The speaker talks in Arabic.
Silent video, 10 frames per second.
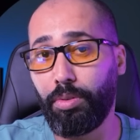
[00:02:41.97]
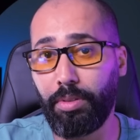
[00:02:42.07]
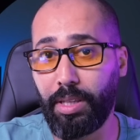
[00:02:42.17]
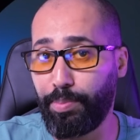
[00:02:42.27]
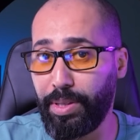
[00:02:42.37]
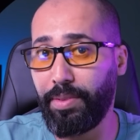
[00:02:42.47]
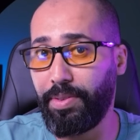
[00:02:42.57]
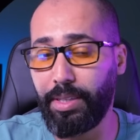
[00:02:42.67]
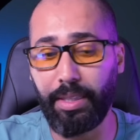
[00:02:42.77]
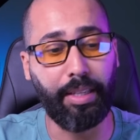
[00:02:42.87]
دي
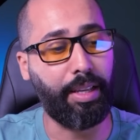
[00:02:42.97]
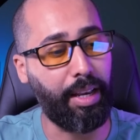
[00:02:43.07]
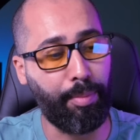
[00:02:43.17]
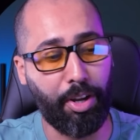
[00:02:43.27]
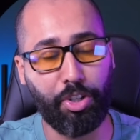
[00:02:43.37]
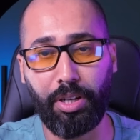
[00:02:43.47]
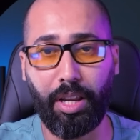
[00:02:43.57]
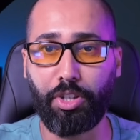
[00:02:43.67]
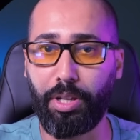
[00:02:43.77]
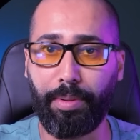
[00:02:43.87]
سبيسيفيسيتي كاين المارشي اللي
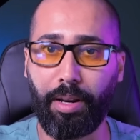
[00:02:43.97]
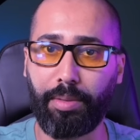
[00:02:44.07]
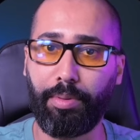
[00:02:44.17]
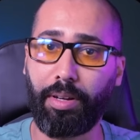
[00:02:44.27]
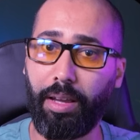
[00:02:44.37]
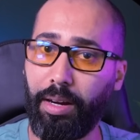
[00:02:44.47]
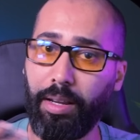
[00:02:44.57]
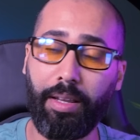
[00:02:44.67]
كيشري بكارت بانكير